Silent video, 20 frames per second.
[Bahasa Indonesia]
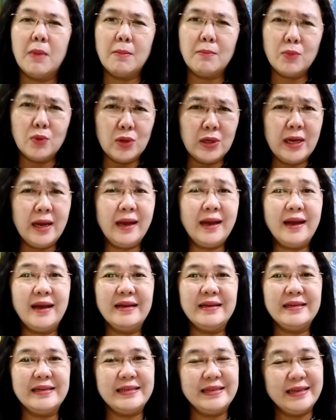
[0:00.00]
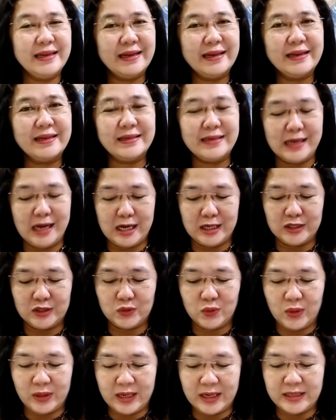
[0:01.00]
memuliakan dia dengan
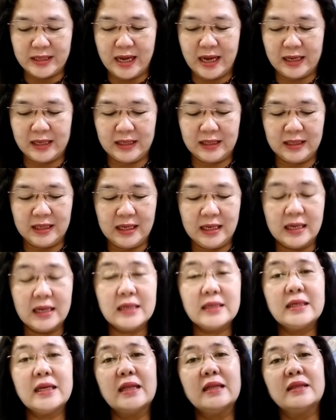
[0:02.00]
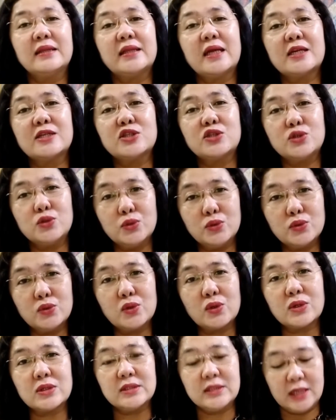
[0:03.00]
suara nyaring dan
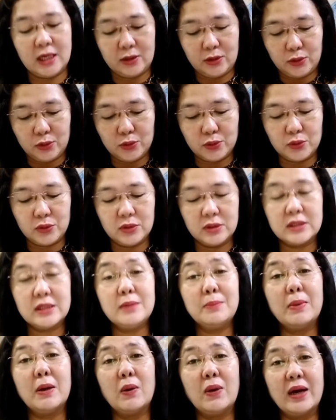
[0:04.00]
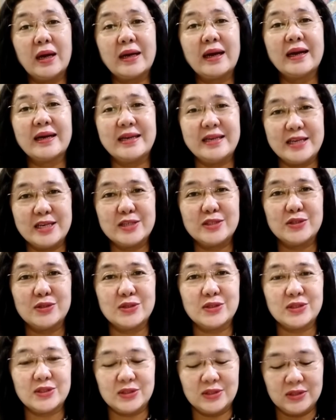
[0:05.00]
tersungkur jatuh di bawah kaki
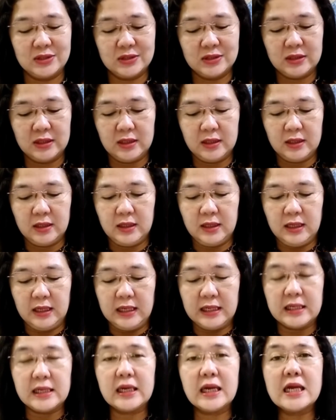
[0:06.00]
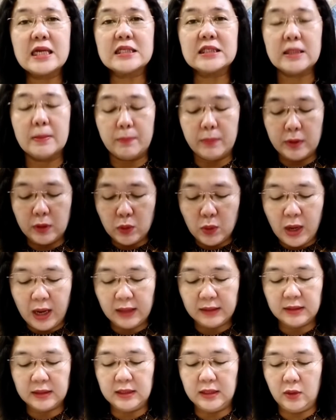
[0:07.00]
Yesus. Dengan sepenuh
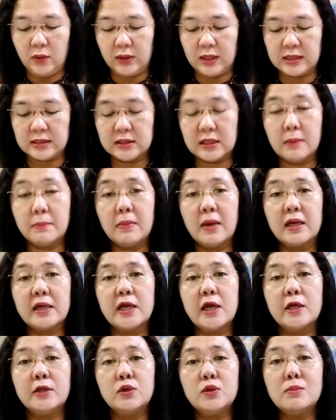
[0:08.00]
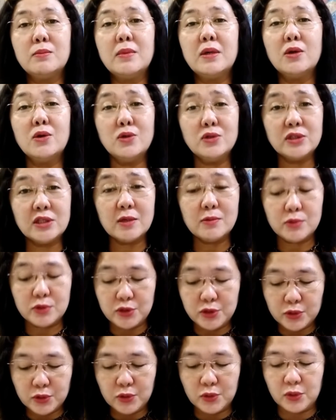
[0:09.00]
hati orang Samaria itu mengucap
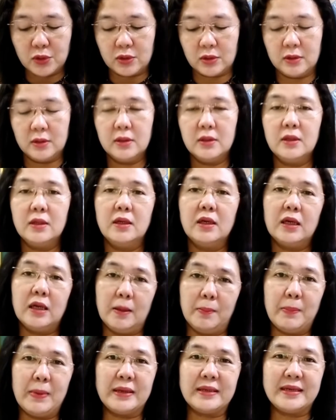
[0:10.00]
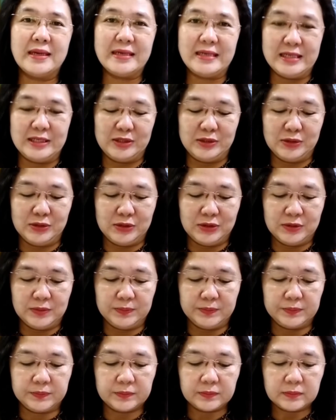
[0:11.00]
syukur kepada Yesus.
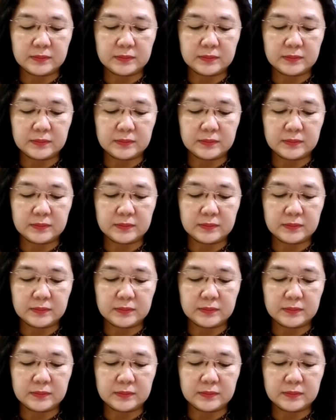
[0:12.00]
